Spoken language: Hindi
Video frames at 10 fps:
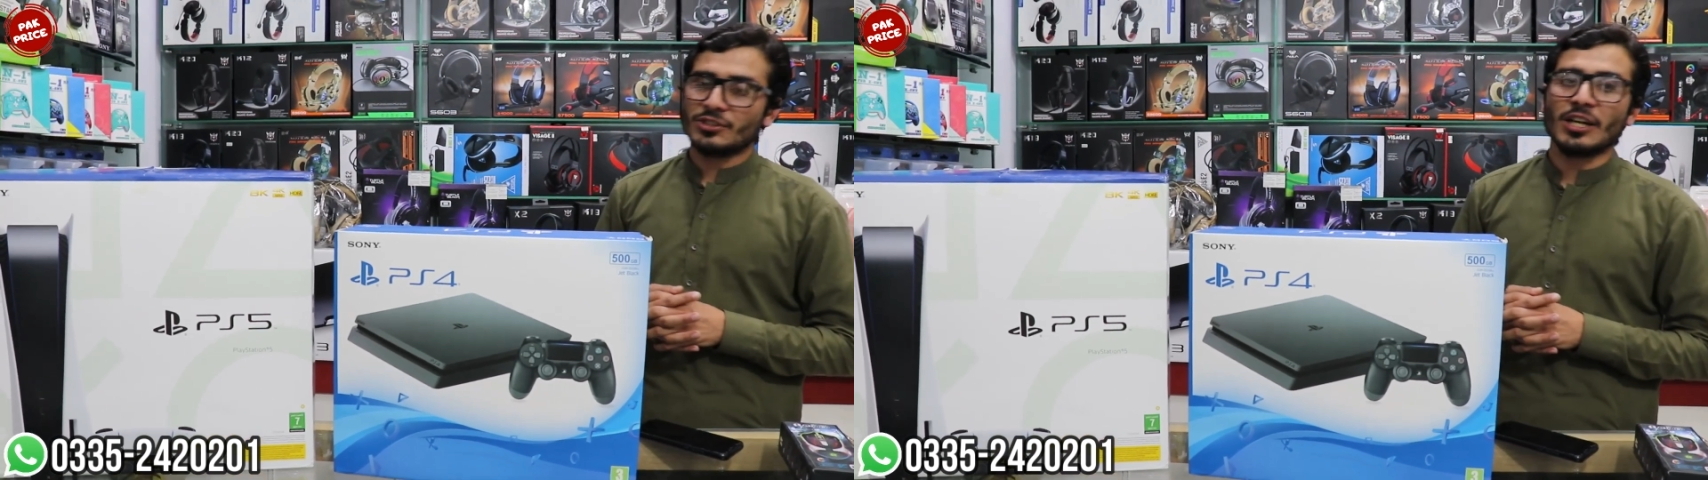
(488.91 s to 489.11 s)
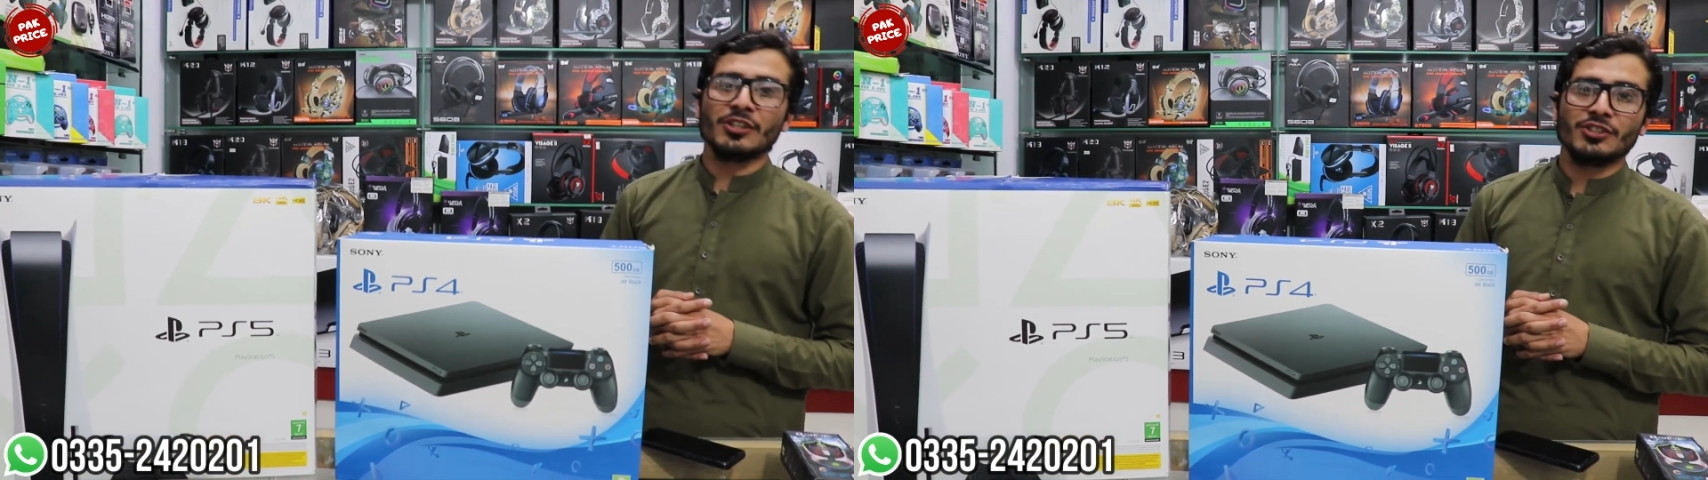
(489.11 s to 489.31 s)

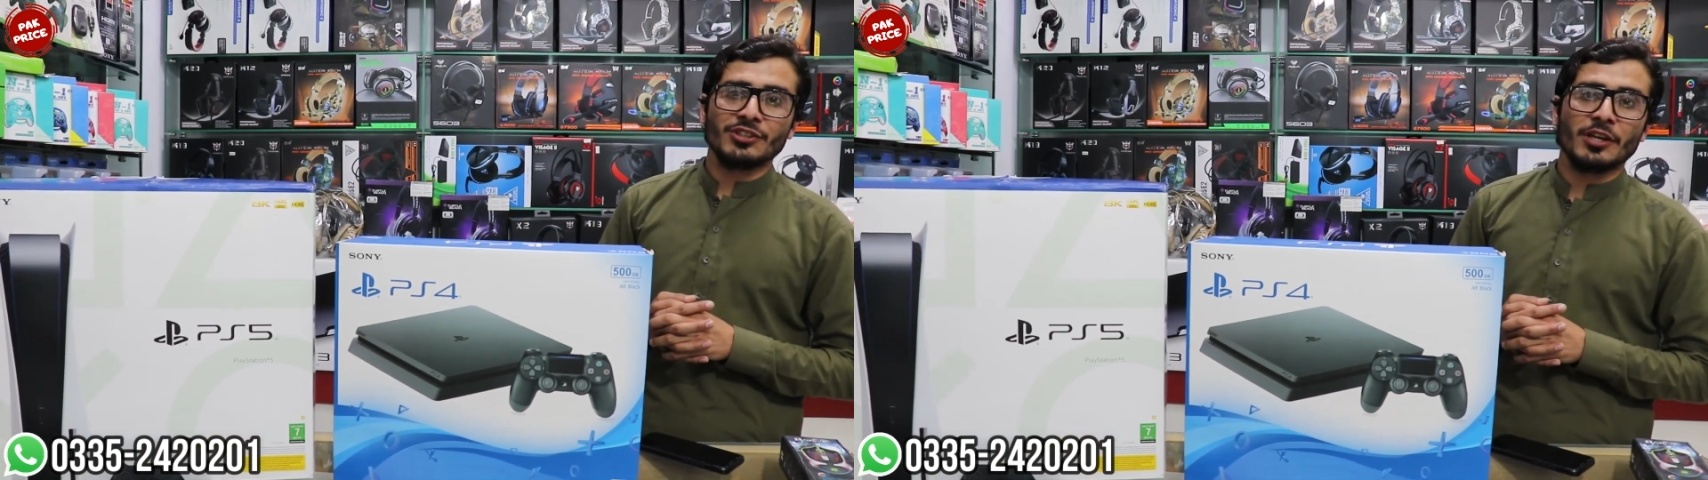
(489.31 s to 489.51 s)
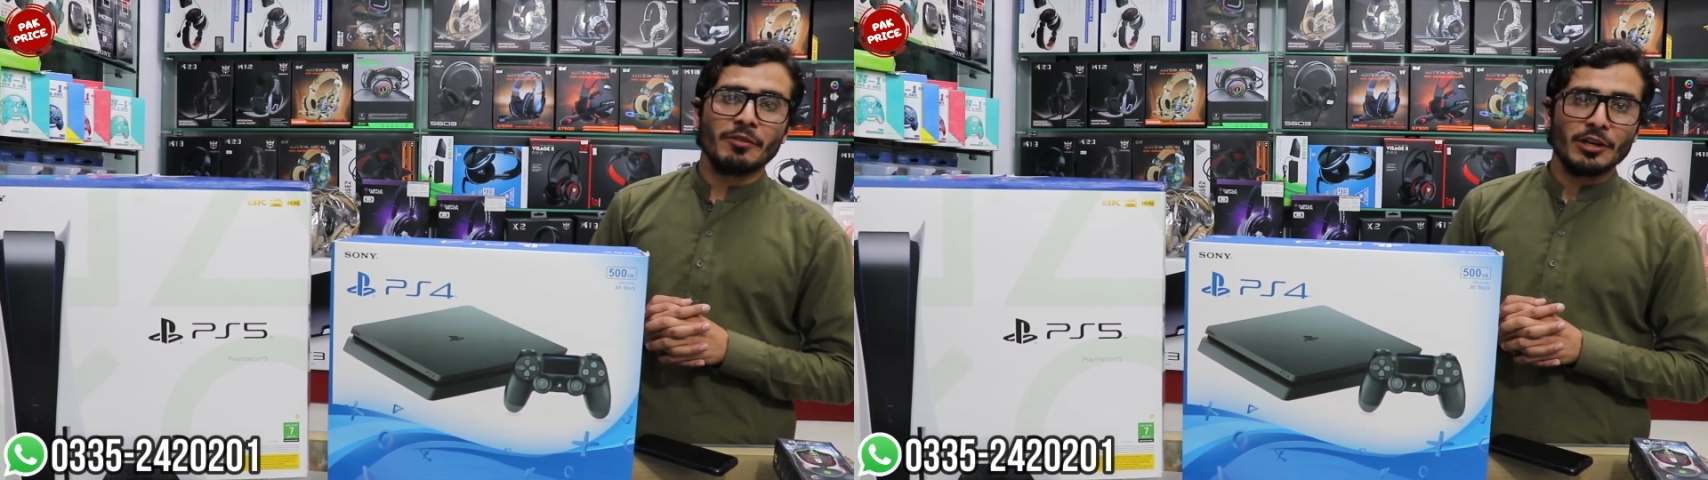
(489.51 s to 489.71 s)
सारी
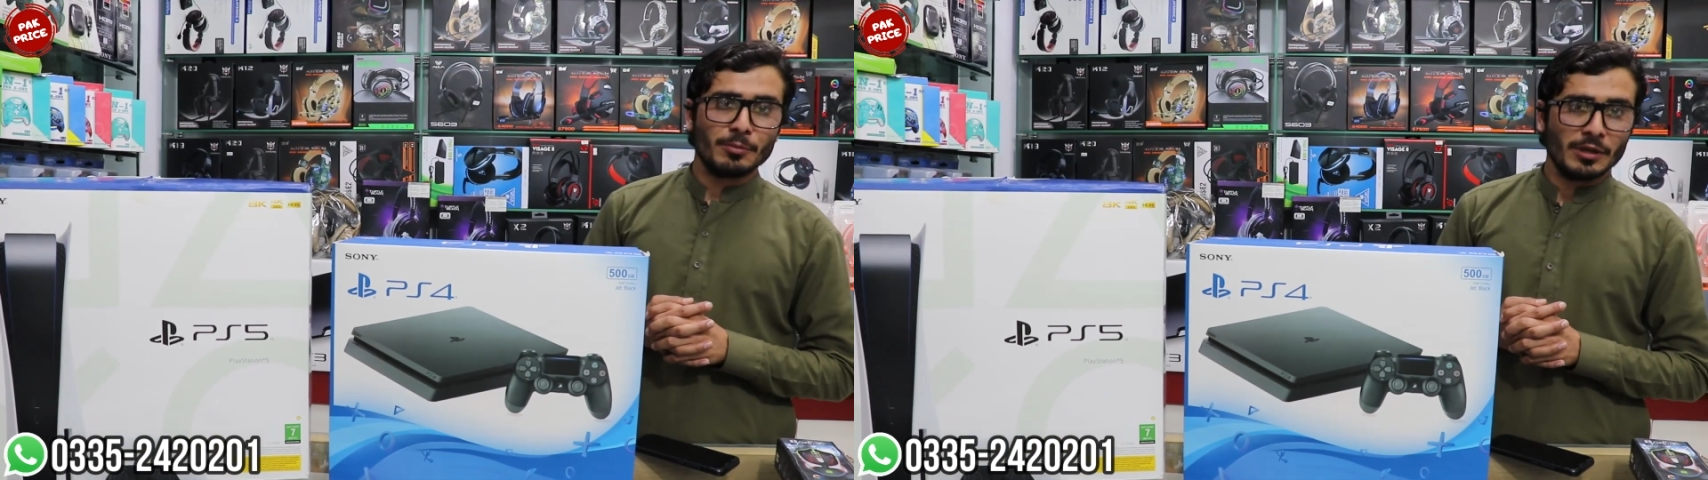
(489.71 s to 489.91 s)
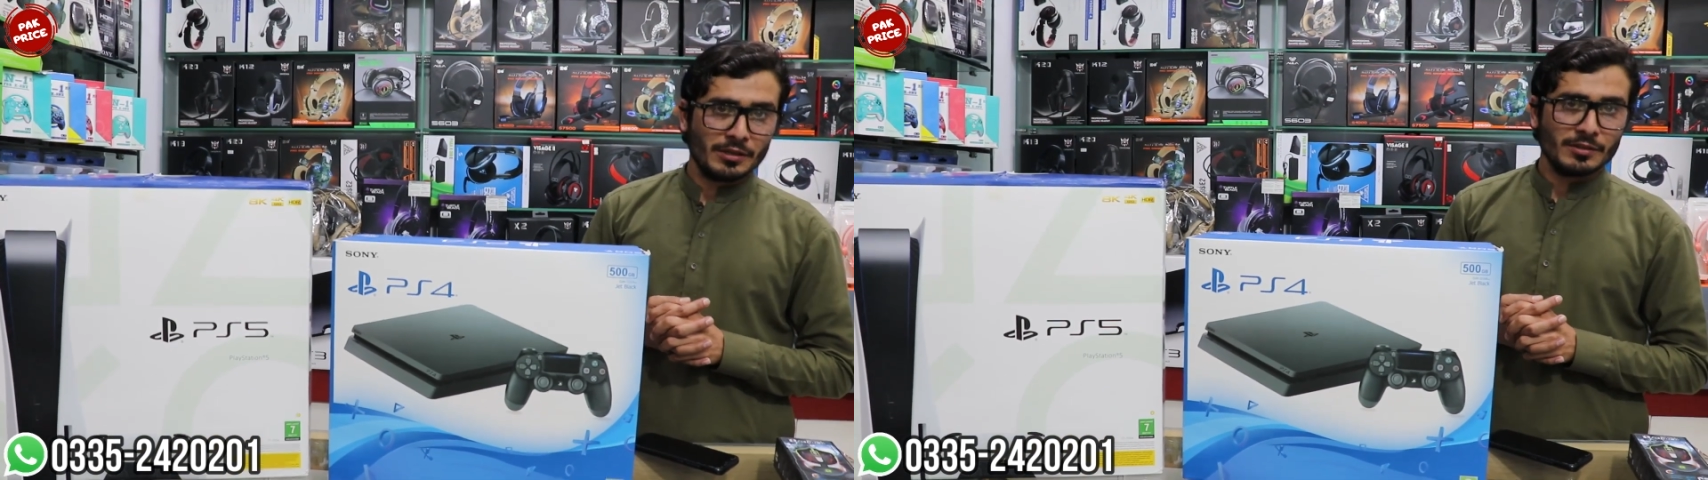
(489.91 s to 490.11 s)
चीज़ें
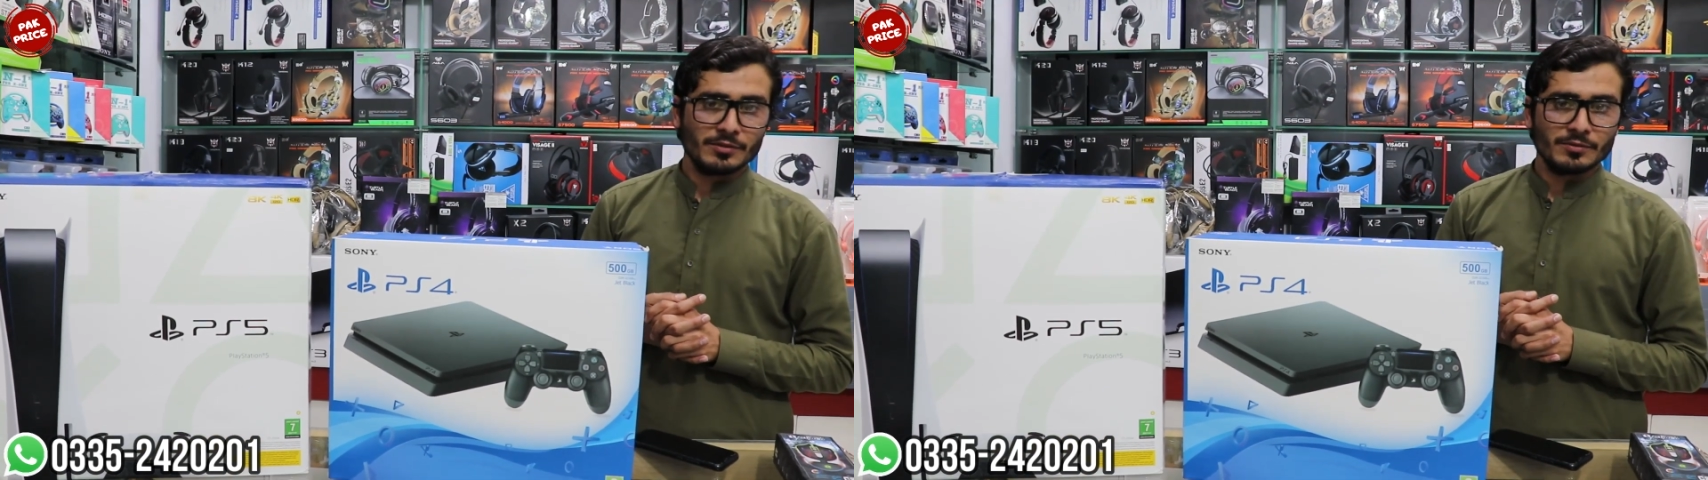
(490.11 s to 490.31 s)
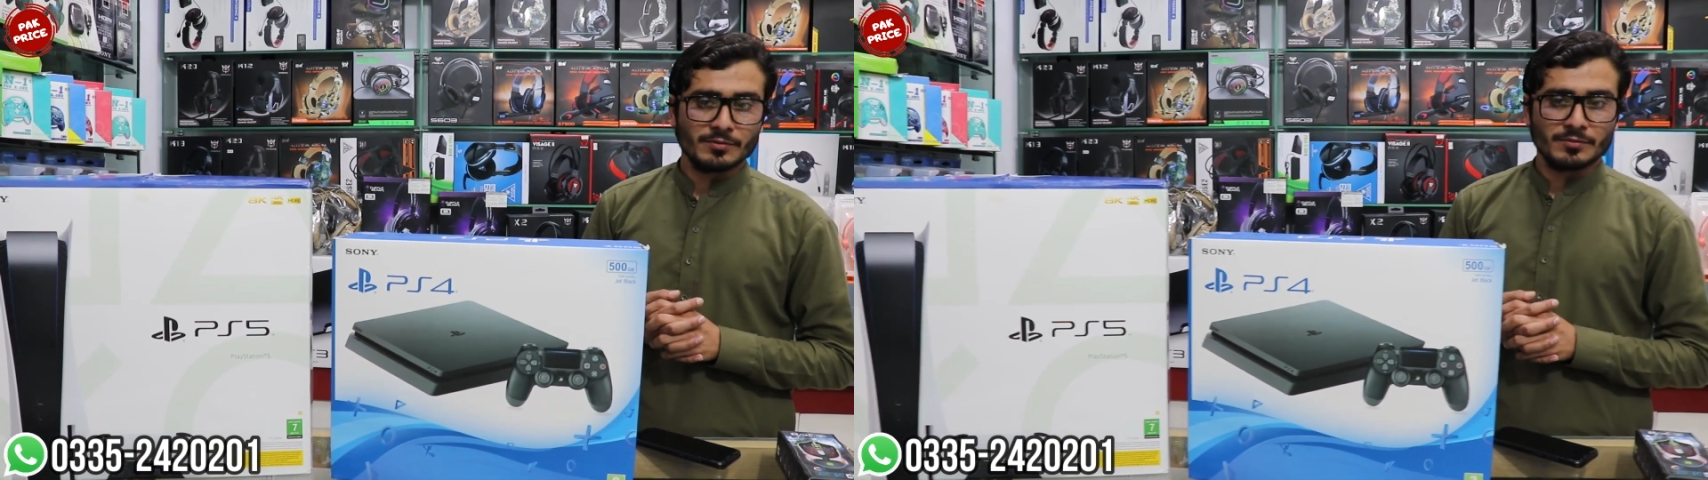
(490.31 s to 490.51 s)
अवेलेबल ठीक हो गया